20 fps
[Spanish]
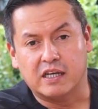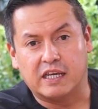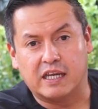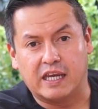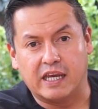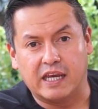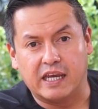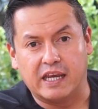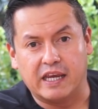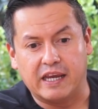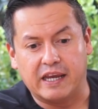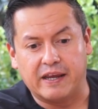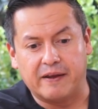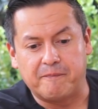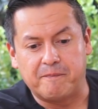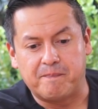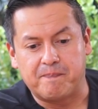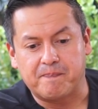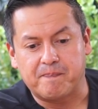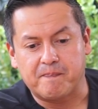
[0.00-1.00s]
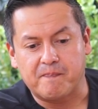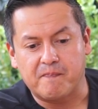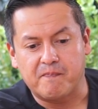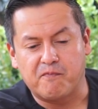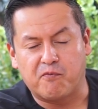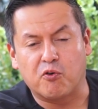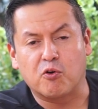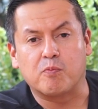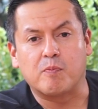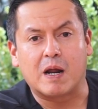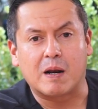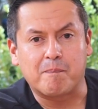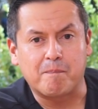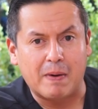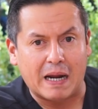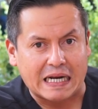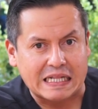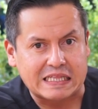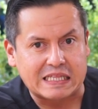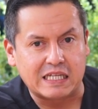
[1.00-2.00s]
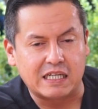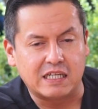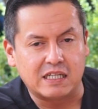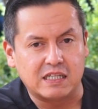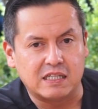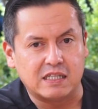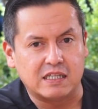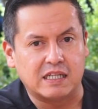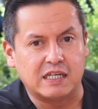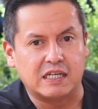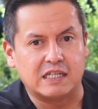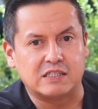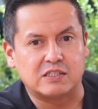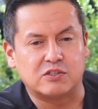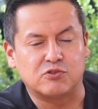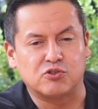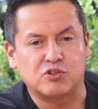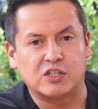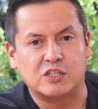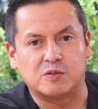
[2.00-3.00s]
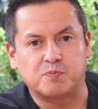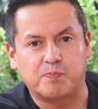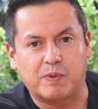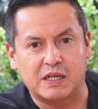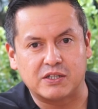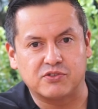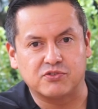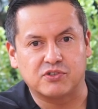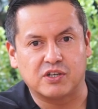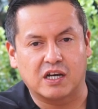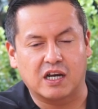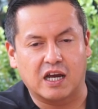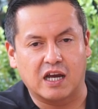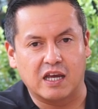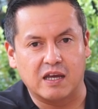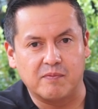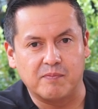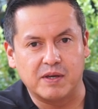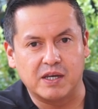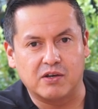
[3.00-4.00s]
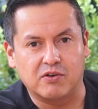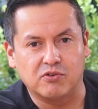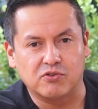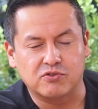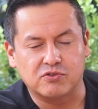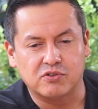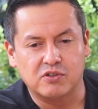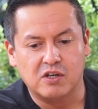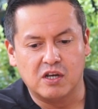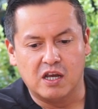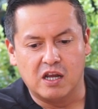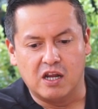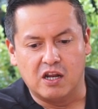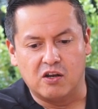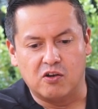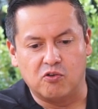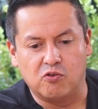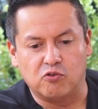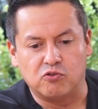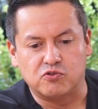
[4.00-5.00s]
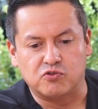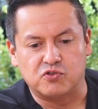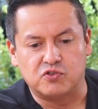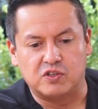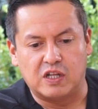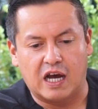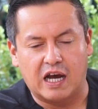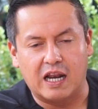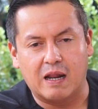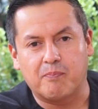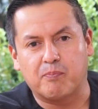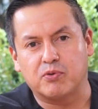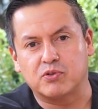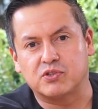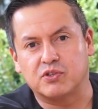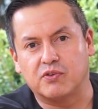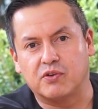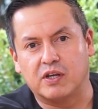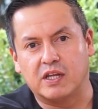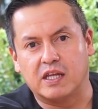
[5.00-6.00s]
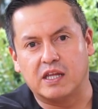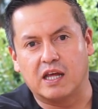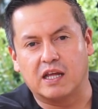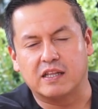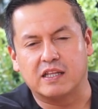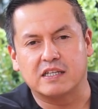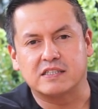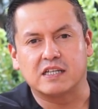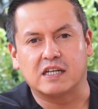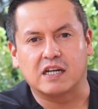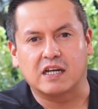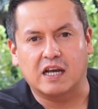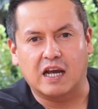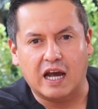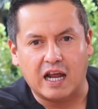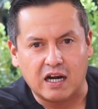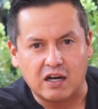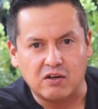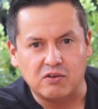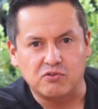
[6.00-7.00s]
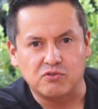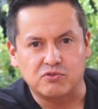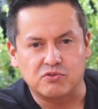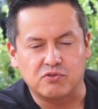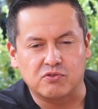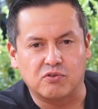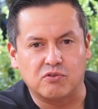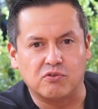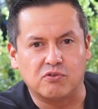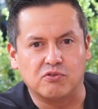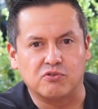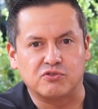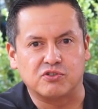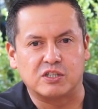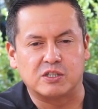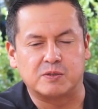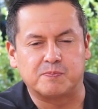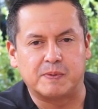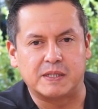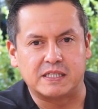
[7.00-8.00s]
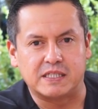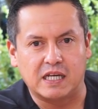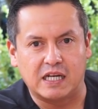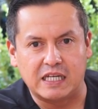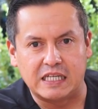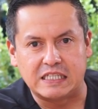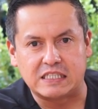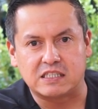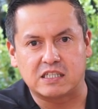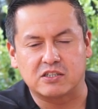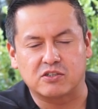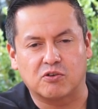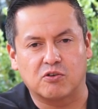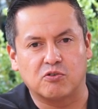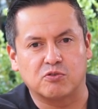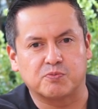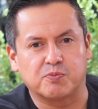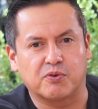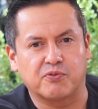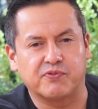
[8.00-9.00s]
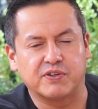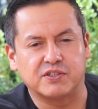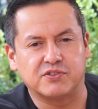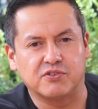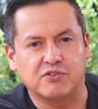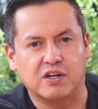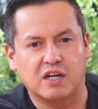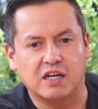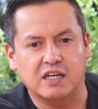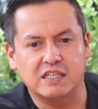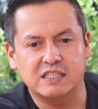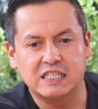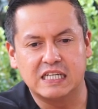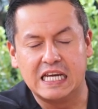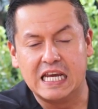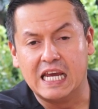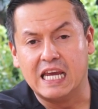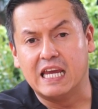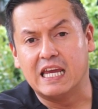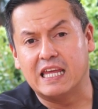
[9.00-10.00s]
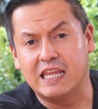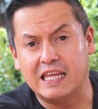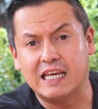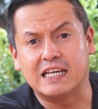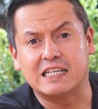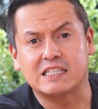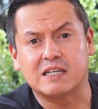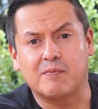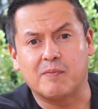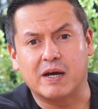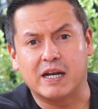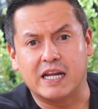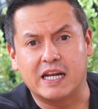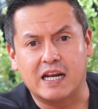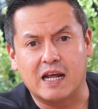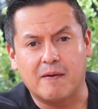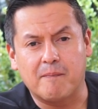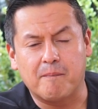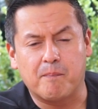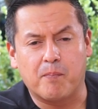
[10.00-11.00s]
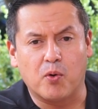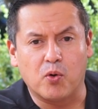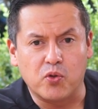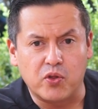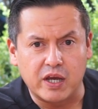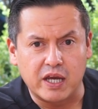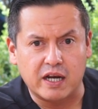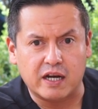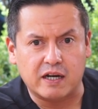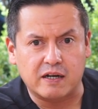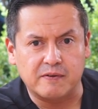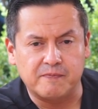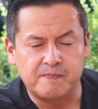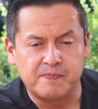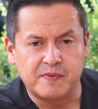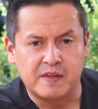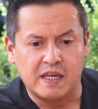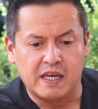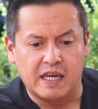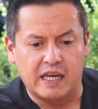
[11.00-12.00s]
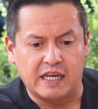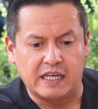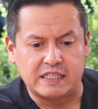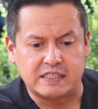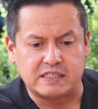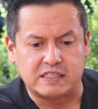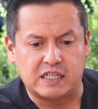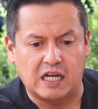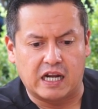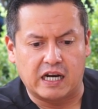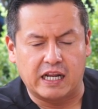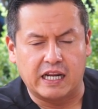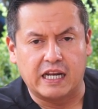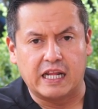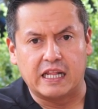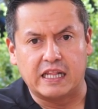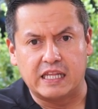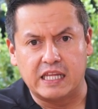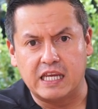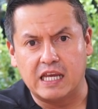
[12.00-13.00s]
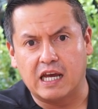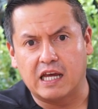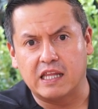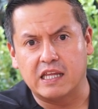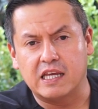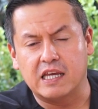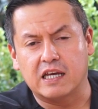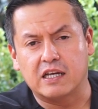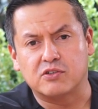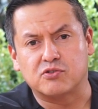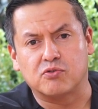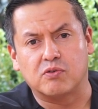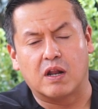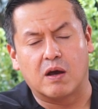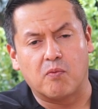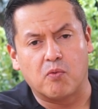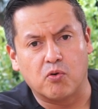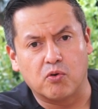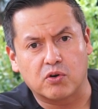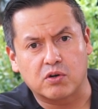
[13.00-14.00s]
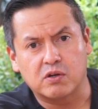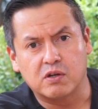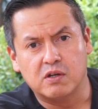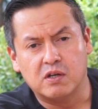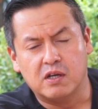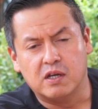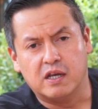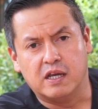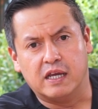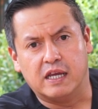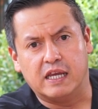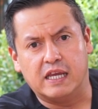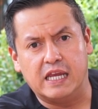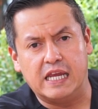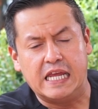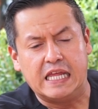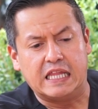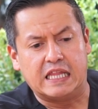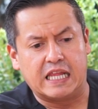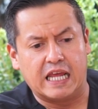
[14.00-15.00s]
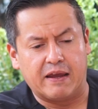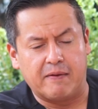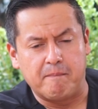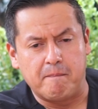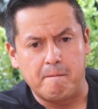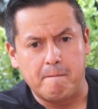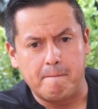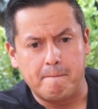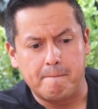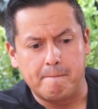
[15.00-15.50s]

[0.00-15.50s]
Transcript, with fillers: que formar parte de estos espacios académicos nos da la posibilidad de acercarnos con los especialistas, con los profesionales y de esa manera poder estar en el día a día de su labor y de